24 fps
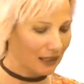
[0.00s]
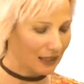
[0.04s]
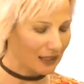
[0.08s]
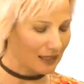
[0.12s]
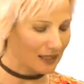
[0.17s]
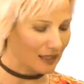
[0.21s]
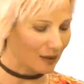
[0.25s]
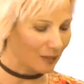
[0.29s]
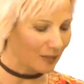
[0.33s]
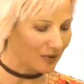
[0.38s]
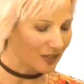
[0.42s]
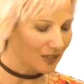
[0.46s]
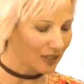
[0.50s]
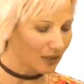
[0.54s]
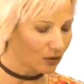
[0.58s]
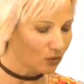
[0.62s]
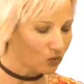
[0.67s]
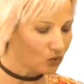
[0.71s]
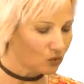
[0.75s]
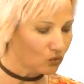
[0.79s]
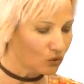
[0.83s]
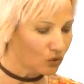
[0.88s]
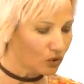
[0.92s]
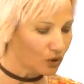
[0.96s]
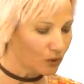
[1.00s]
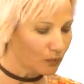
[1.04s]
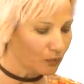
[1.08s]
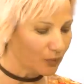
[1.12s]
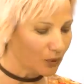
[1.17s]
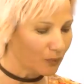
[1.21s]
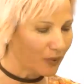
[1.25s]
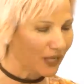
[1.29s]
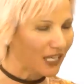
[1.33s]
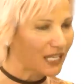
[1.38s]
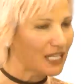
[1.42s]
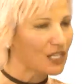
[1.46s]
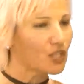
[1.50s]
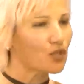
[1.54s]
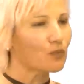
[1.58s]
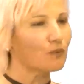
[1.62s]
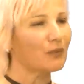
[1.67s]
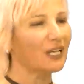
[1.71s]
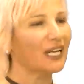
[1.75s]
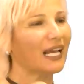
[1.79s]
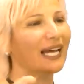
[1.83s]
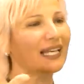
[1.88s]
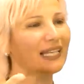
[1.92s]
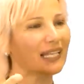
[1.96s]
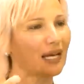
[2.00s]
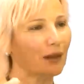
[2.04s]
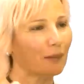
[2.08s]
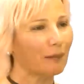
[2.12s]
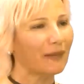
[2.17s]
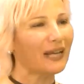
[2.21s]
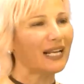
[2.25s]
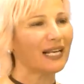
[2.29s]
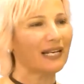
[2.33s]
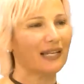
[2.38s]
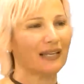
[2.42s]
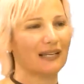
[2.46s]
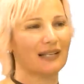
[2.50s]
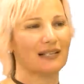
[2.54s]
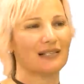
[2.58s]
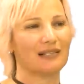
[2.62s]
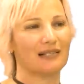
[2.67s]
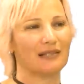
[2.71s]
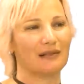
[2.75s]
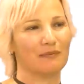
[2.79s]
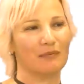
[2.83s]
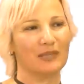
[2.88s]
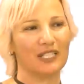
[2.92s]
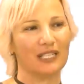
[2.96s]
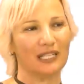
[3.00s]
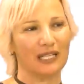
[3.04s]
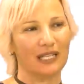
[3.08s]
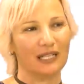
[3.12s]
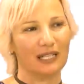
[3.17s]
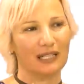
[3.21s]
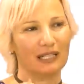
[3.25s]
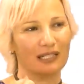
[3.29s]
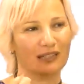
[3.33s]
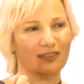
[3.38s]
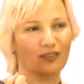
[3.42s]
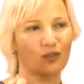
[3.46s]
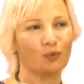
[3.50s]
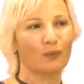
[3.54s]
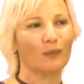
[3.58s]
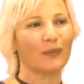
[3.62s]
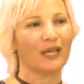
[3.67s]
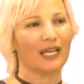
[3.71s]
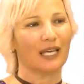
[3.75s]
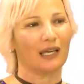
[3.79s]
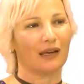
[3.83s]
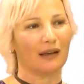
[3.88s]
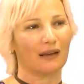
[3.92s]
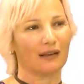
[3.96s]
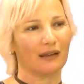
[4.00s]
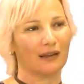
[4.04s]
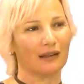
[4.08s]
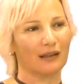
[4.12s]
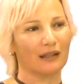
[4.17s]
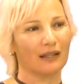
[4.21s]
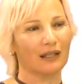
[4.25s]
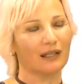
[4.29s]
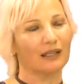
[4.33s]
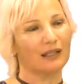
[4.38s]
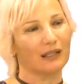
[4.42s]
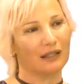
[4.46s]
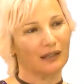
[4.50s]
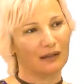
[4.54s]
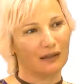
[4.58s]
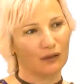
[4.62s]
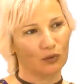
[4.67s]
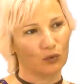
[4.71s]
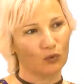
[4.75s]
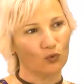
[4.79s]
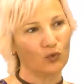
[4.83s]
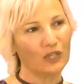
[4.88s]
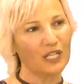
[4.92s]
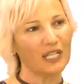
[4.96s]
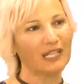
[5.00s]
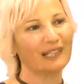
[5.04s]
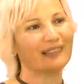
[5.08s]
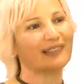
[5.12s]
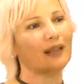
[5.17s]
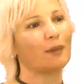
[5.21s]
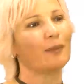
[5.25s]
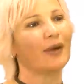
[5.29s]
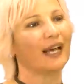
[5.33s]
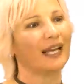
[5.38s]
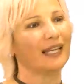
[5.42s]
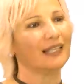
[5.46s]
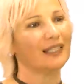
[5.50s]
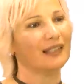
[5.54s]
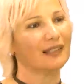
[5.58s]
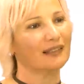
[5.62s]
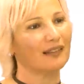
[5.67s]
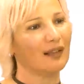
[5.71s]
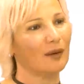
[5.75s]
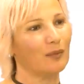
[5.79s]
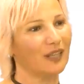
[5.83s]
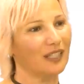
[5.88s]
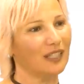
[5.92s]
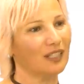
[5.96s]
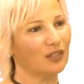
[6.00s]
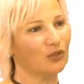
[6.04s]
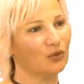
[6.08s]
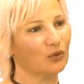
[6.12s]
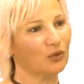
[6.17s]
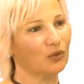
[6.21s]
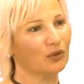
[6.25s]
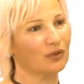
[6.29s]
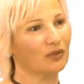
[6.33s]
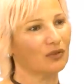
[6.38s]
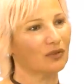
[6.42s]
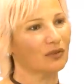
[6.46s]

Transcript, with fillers: اذا بدي اقول ببلش من اي مركز من الدماغ والتبعيه تبعيته